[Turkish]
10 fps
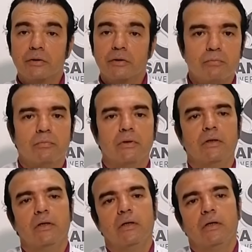4.
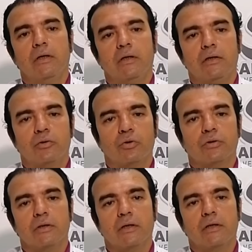İlk
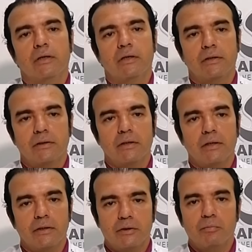orta lise
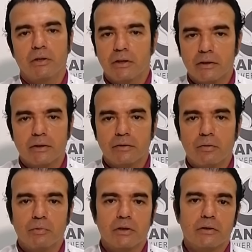eğitimi Adana'da
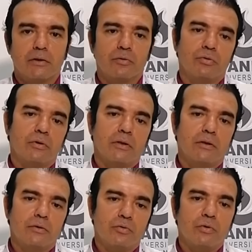tamamladıktan sonra
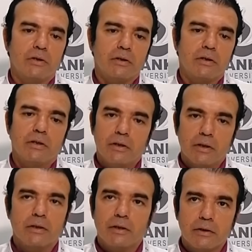üniversiteyi de yine
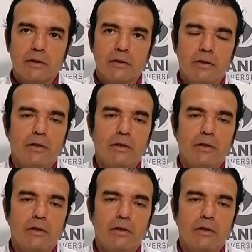Adana'da